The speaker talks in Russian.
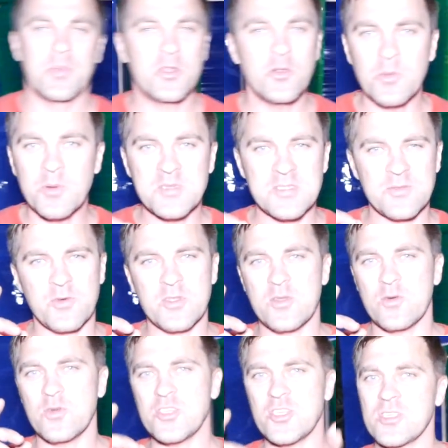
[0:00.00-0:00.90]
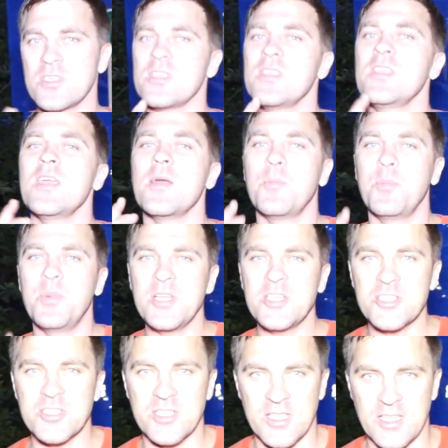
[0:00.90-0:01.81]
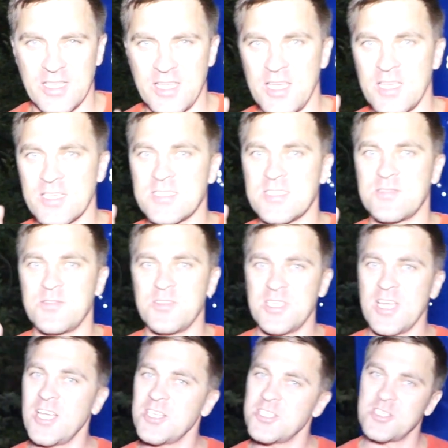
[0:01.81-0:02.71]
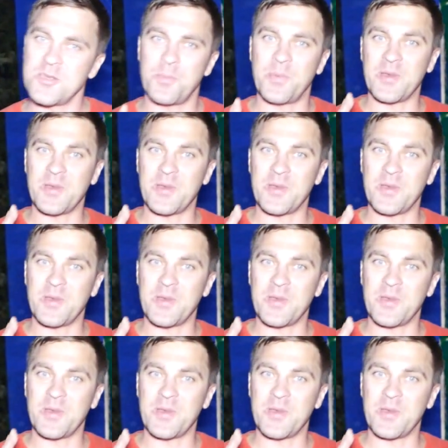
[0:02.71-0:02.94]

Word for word: Придумаем сегодня очень необычные такие светящие